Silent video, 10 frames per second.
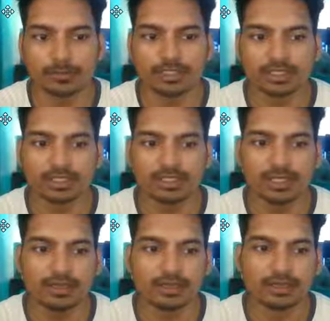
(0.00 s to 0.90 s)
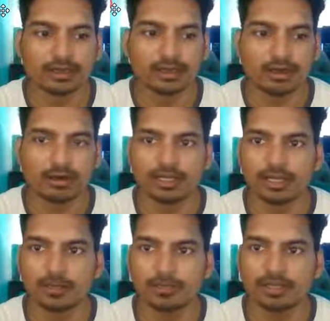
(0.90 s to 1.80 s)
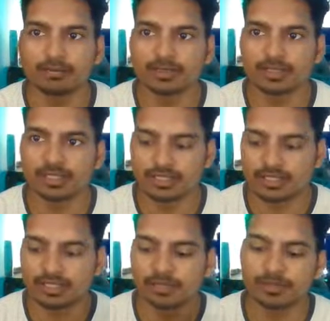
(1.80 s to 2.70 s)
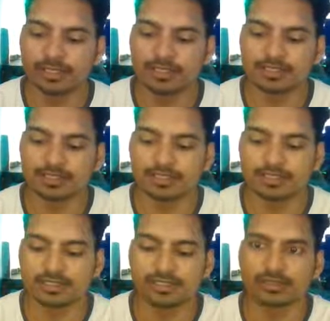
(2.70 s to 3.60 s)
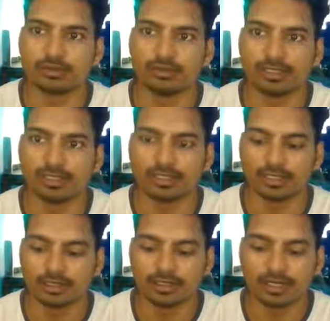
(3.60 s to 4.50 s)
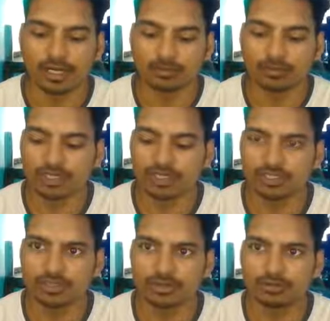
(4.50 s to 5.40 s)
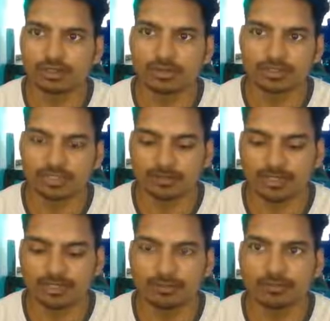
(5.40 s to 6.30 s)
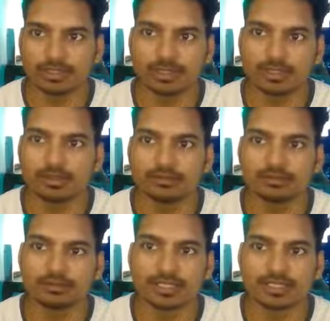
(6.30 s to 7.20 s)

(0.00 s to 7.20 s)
ओपन कर लिया है और यहाँ पे आपको सर्च करना पड़ेगा सर्च कंसोल ठीक है आपको कैसे शो होगा उसके बारे में बता रहा हूँ